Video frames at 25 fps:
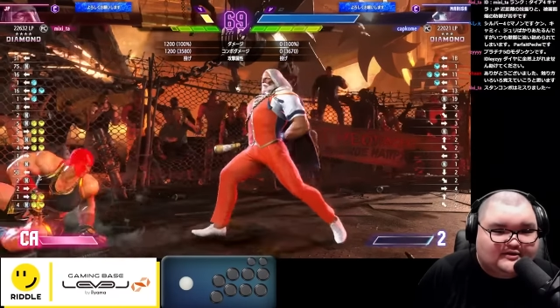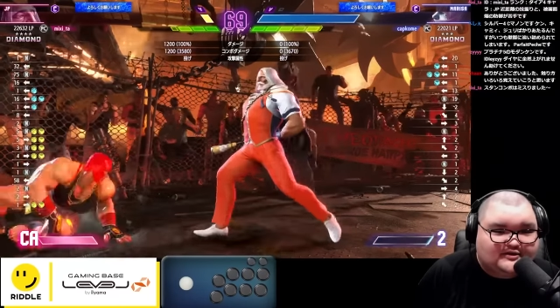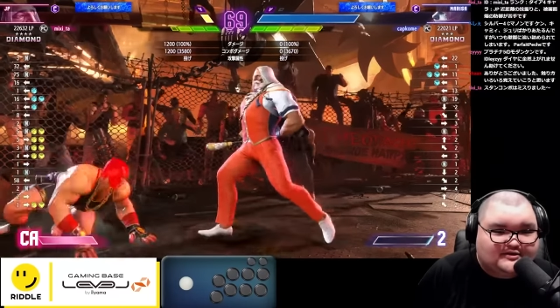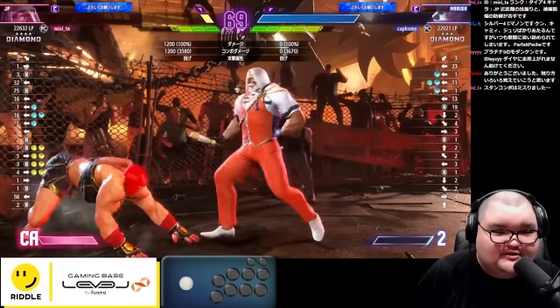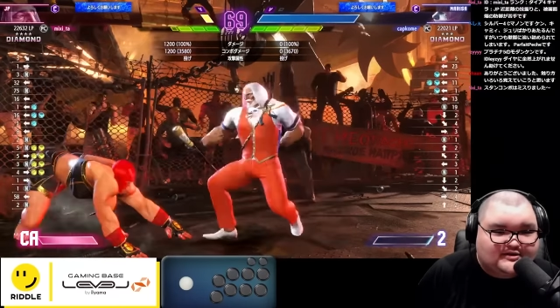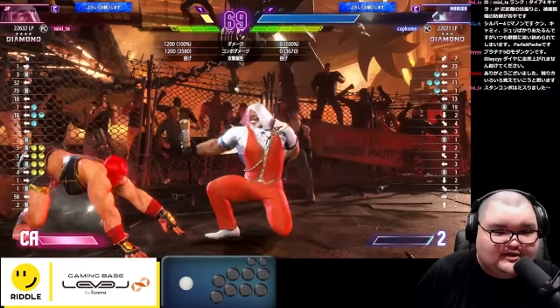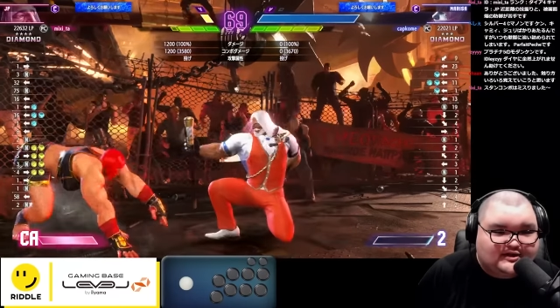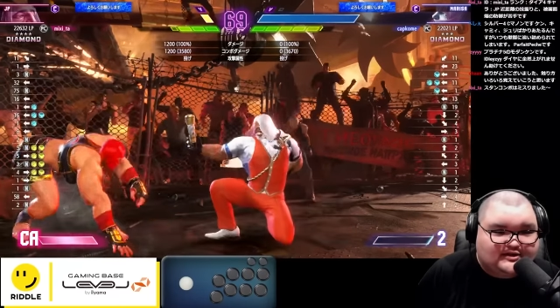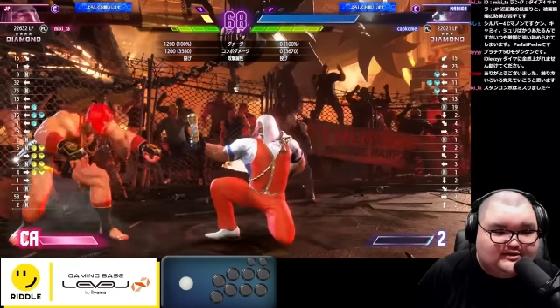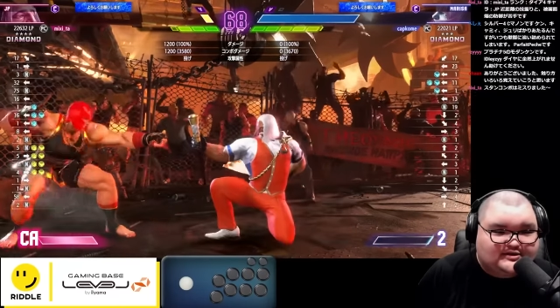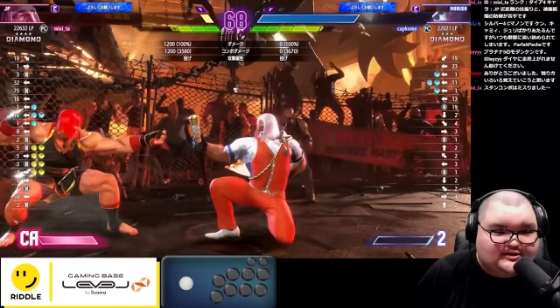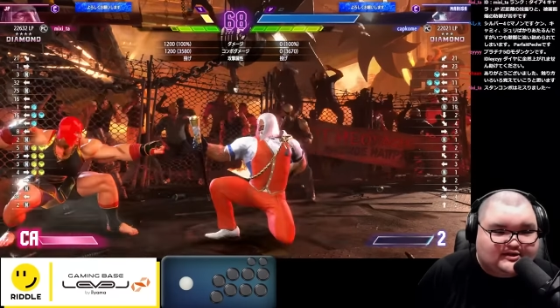
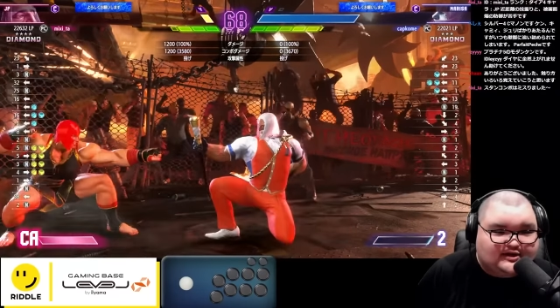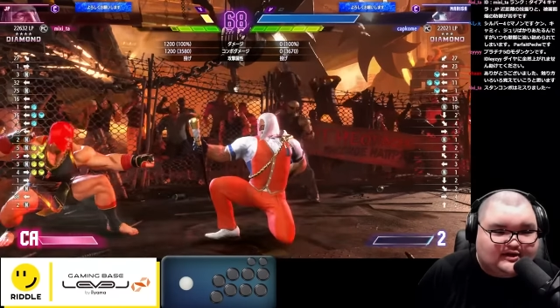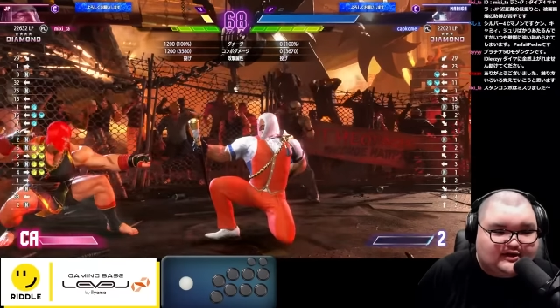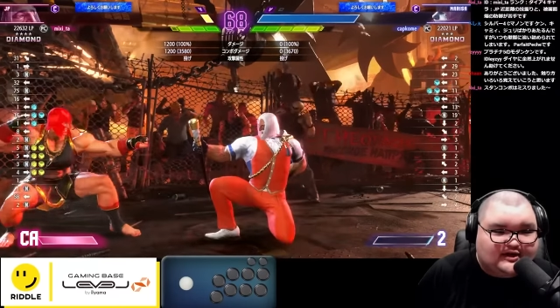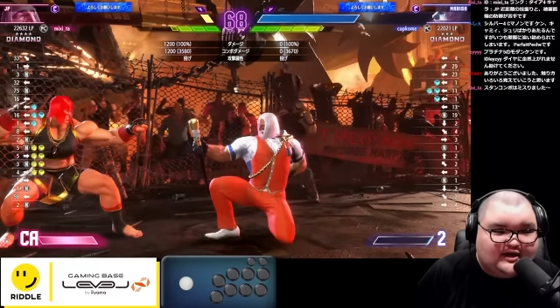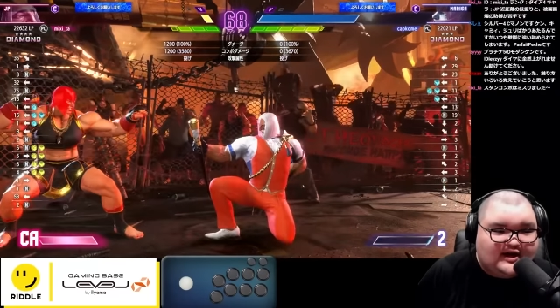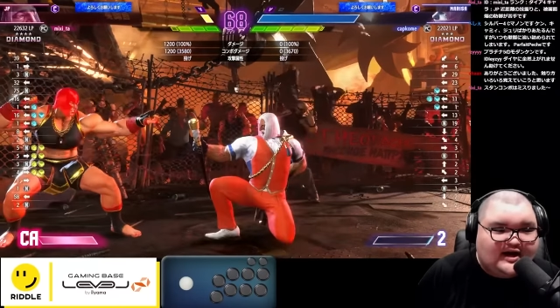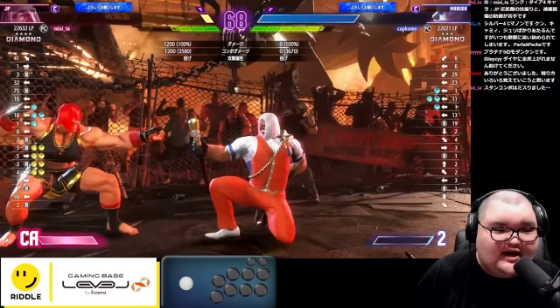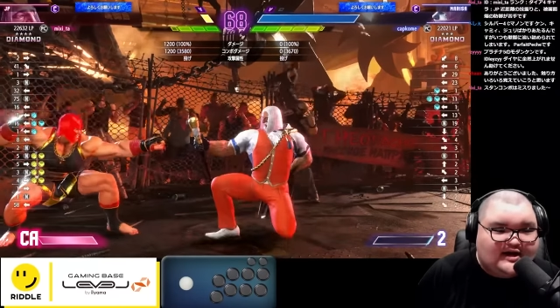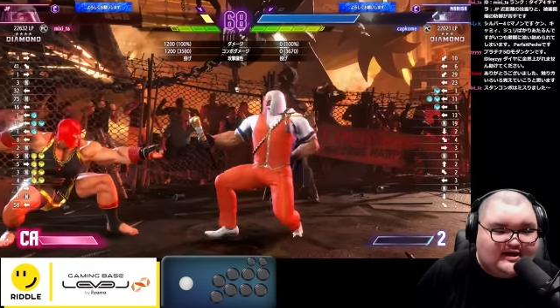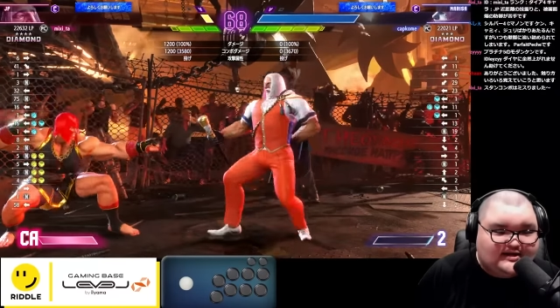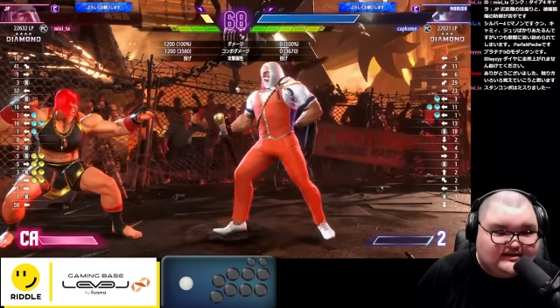設置
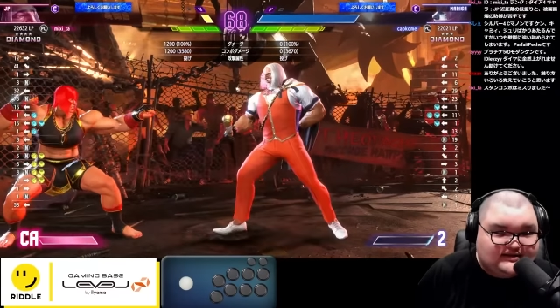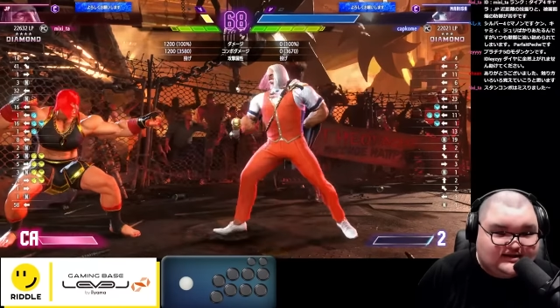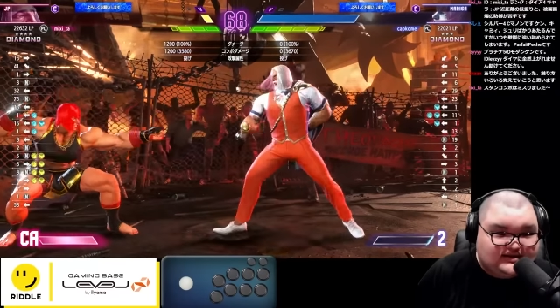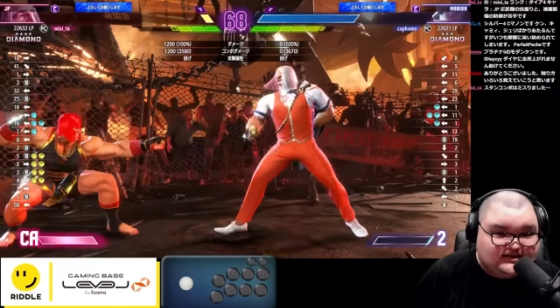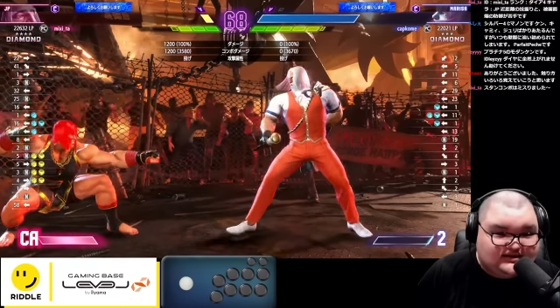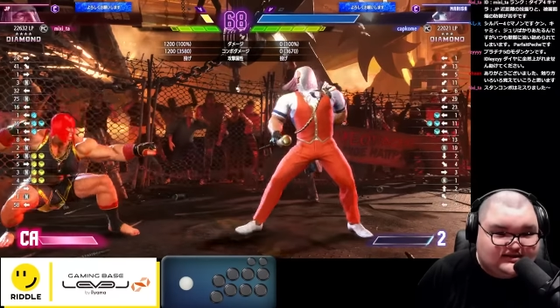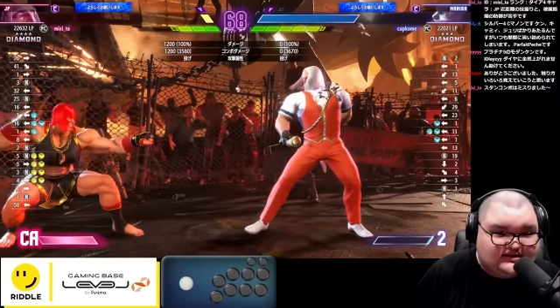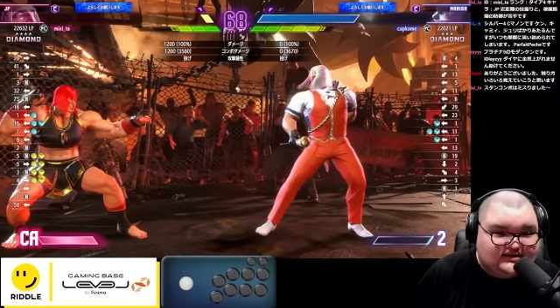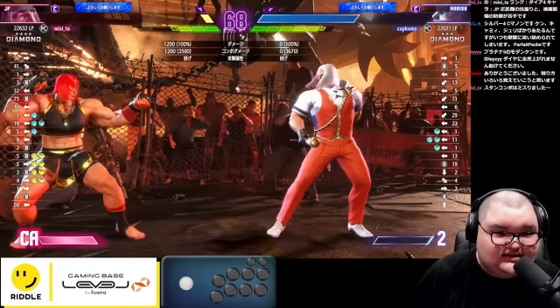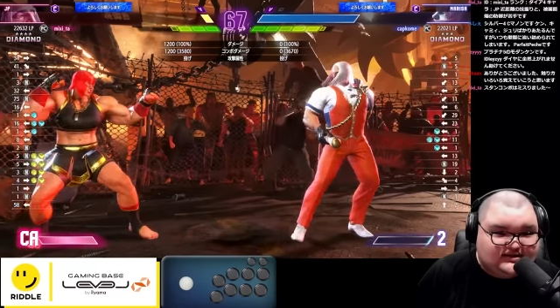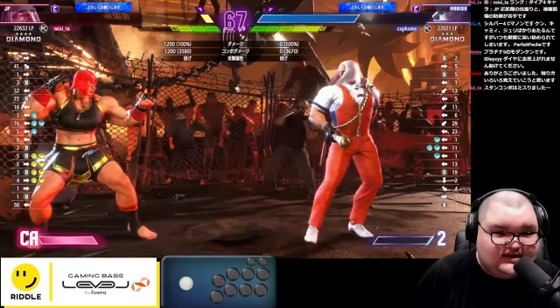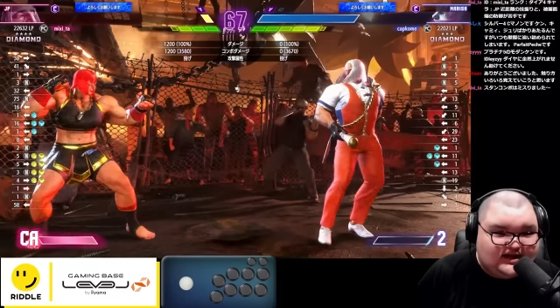ああ設
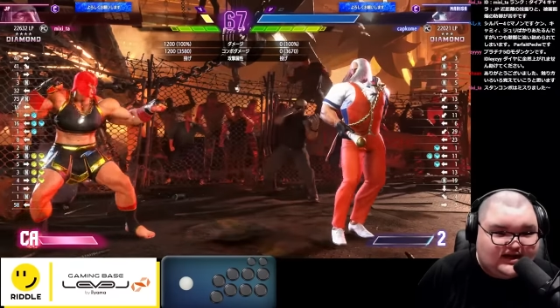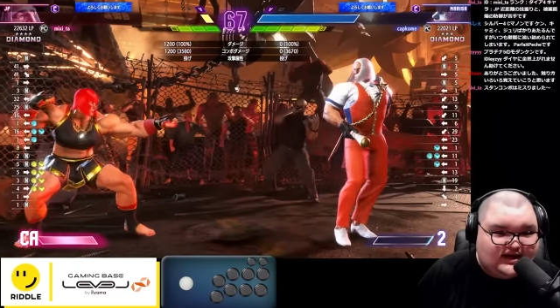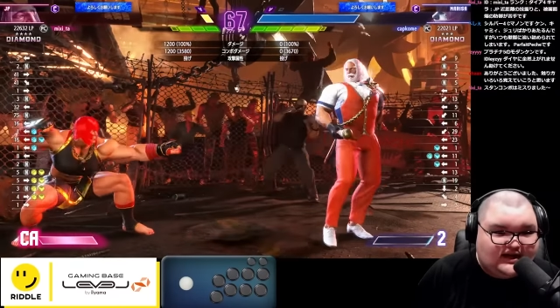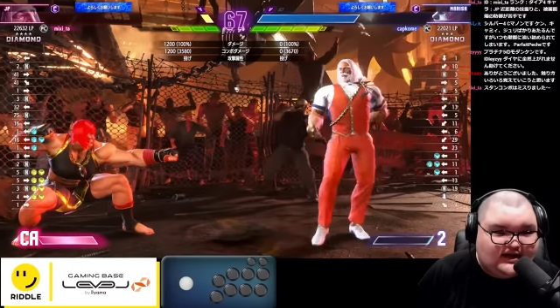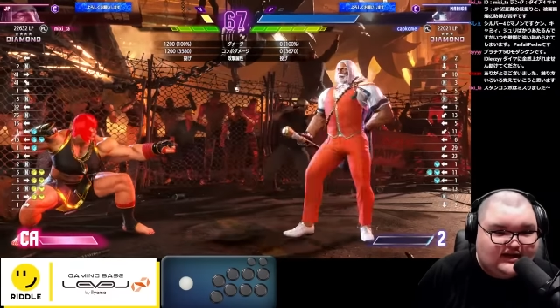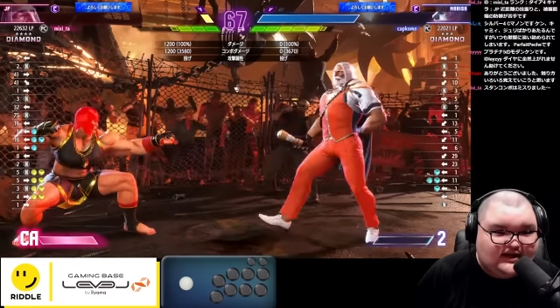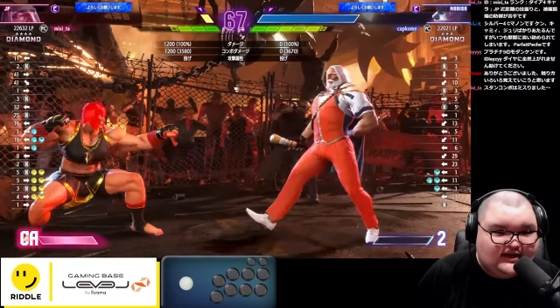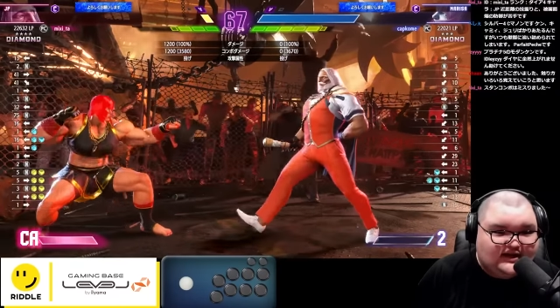置しない